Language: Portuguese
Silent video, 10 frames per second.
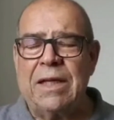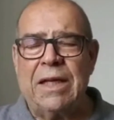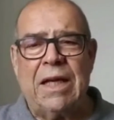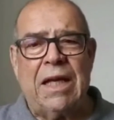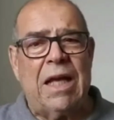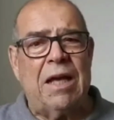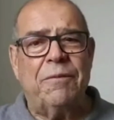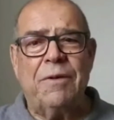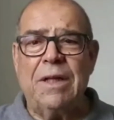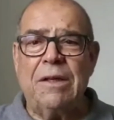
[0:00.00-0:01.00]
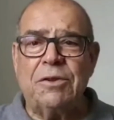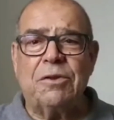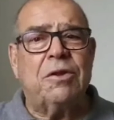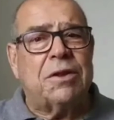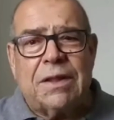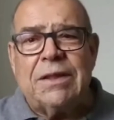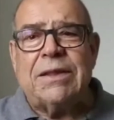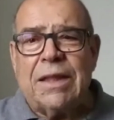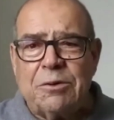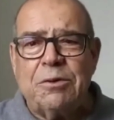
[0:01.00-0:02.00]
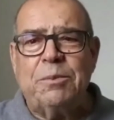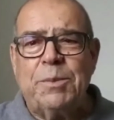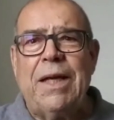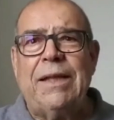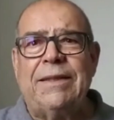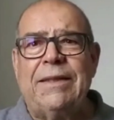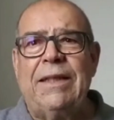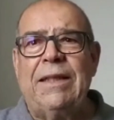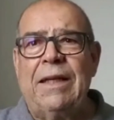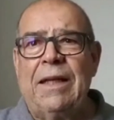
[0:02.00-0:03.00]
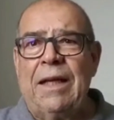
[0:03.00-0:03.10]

Ele falou: Não, seu Constante, tá tudo bem sim.